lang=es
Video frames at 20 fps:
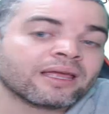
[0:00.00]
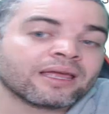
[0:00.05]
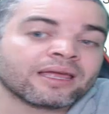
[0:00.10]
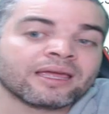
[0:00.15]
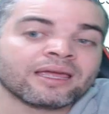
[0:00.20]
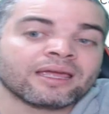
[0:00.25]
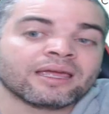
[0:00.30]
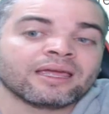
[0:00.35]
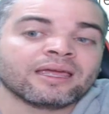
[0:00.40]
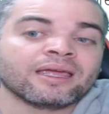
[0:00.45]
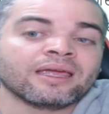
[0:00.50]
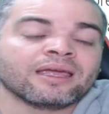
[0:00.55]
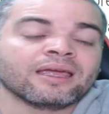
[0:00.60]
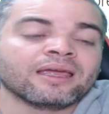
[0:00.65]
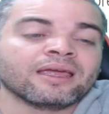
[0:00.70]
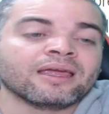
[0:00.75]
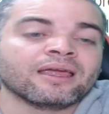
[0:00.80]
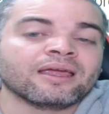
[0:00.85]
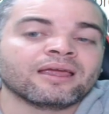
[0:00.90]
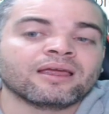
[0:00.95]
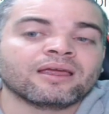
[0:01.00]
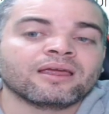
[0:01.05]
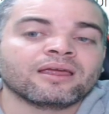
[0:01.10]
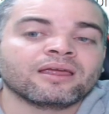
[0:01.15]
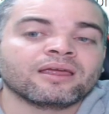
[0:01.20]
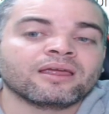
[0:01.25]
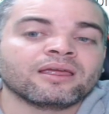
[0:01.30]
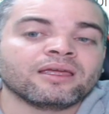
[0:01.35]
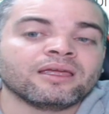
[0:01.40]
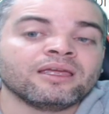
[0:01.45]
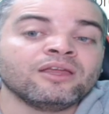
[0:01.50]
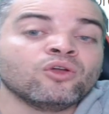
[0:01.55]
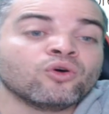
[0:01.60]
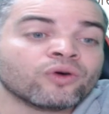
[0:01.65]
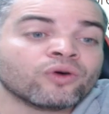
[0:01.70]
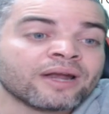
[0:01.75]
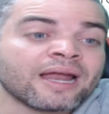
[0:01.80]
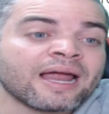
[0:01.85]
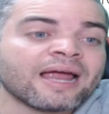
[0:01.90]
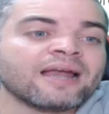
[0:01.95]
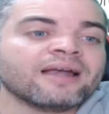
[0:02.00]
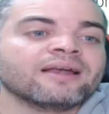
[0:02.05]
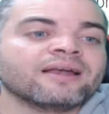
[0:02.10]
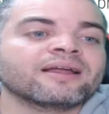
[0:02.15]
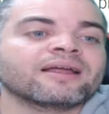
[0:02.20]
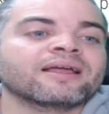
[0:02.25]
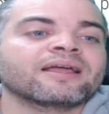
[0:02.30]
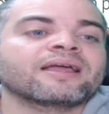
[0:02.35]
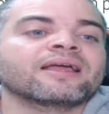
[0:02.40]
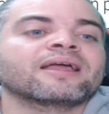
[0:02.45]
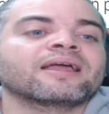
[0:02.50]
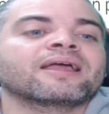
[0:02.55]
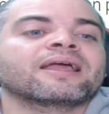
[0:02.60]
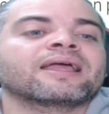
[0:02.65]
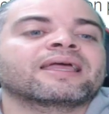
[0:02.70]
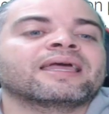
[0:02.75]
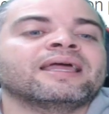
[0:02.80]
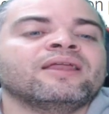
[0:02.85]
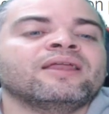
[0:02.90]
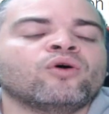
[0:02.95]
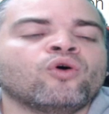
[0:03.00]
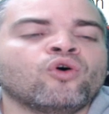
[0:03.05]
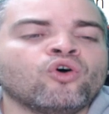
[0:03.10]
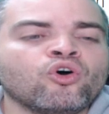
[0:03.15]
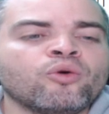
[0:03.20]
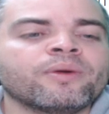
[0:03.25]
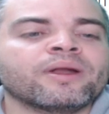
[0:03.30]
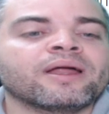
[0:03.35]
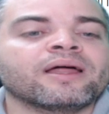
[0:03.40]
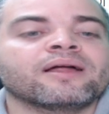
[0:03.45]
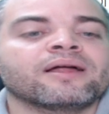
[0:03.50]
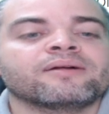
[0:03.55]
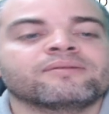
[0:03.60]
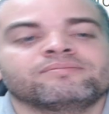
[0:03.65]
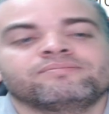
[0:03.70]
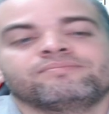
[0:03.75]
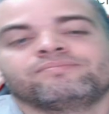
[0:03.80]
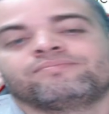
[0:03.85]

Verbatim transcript: que y lograr que el obra